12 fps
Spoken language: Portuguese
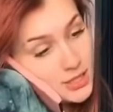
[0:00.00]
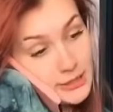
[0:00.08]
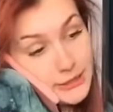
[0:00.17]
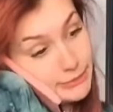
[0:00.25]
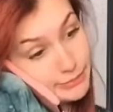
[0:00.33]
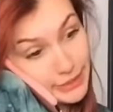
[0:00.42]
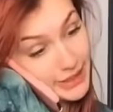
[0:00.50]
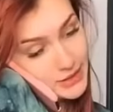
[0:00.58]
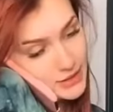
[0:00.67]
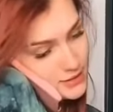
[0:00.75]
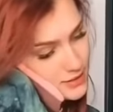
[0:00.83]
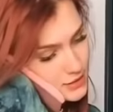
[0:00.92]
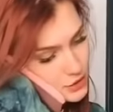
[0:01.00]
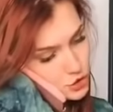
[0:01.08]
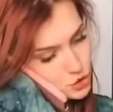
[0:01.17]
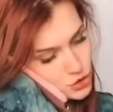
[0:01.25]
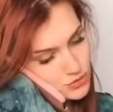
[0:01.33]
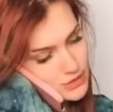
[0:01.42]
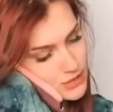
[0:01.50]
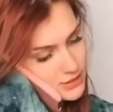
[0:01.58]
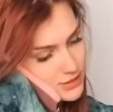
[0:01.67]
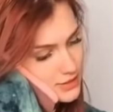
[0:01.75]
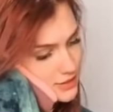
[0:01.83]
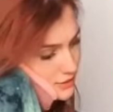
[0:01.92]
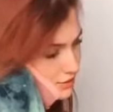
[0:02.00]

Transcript: Que pena que vocês dois não deram certo.